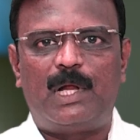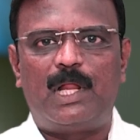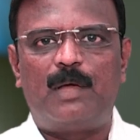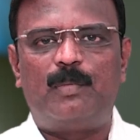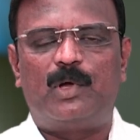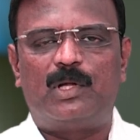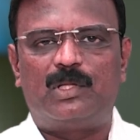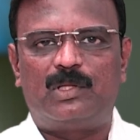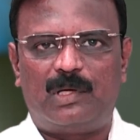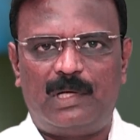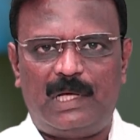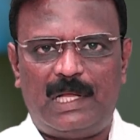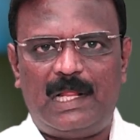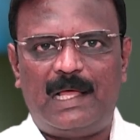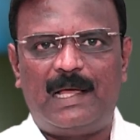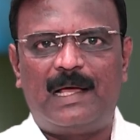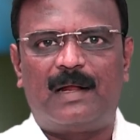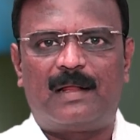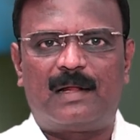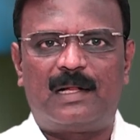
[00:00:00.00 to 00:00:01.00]
பலப்படுத்தும்
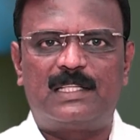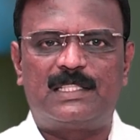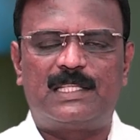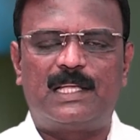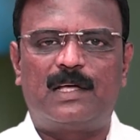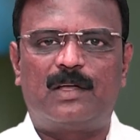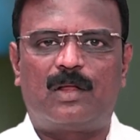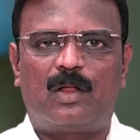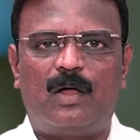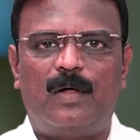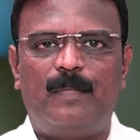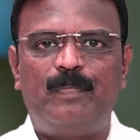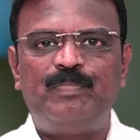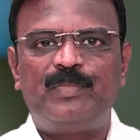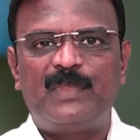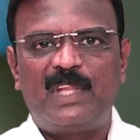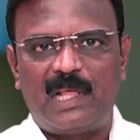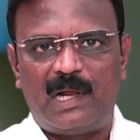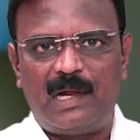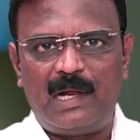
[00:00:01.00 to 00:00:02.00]
இளைஞர்களை சேர்க்கிறோம்
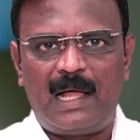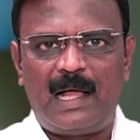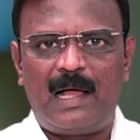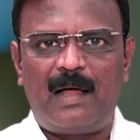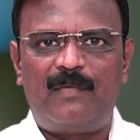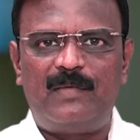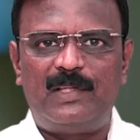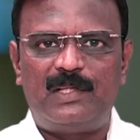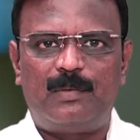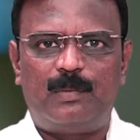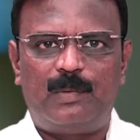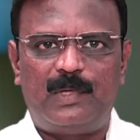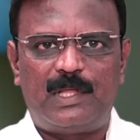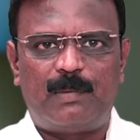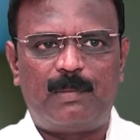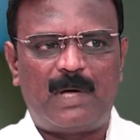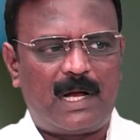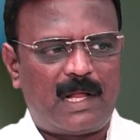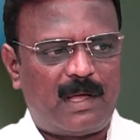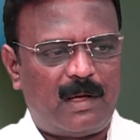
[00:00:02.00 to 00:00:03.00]
எல்லா வித
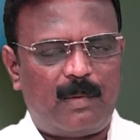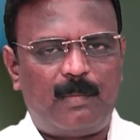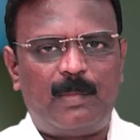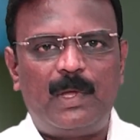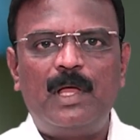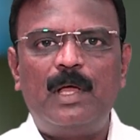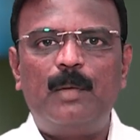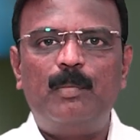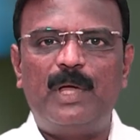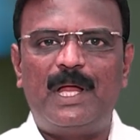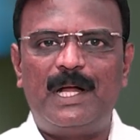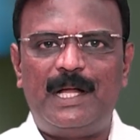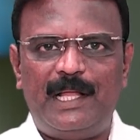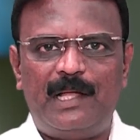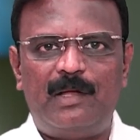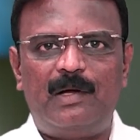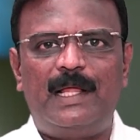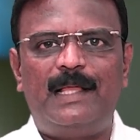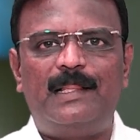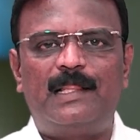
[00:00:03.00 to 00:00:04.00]
விதமான
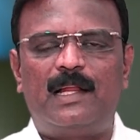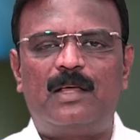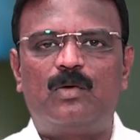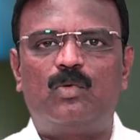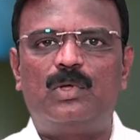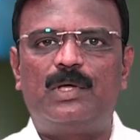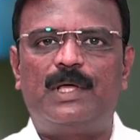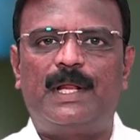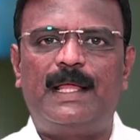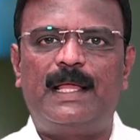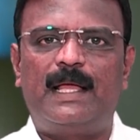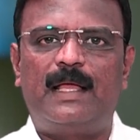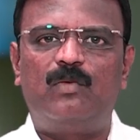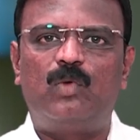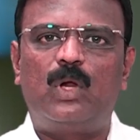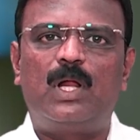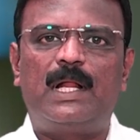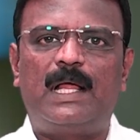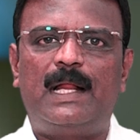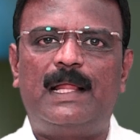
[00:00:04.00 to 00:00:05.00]
பேட்டியும் இன்னைக்கு தானே கொடுக்குறீங்க
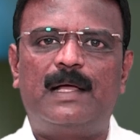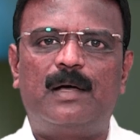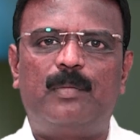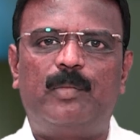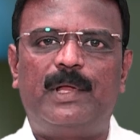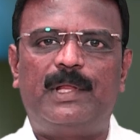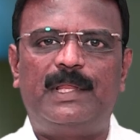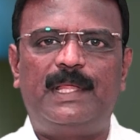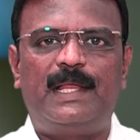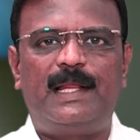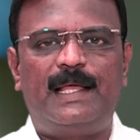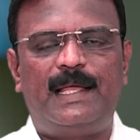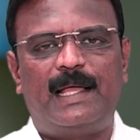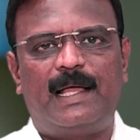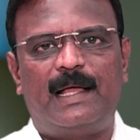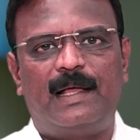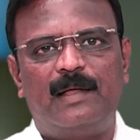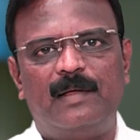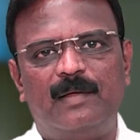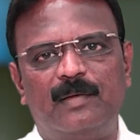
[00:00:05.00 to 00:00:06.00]
இவ்வளோ நாள் எங்கே போயிருந்தீங்க
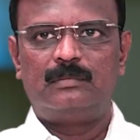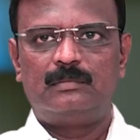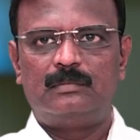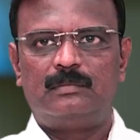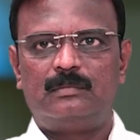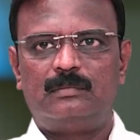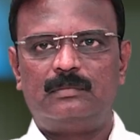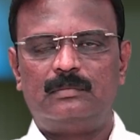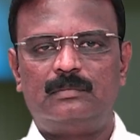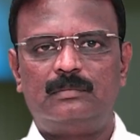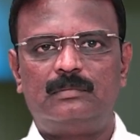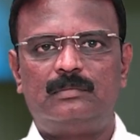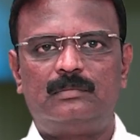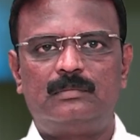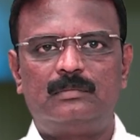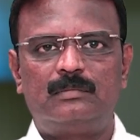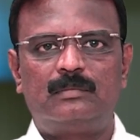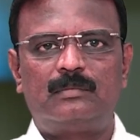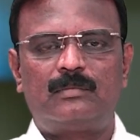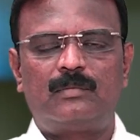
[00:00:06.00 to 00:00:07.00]
நீங்கள் இப்போ பார்த்தீங்கன்னா
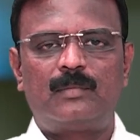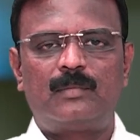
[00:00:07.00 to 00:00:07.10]
சார்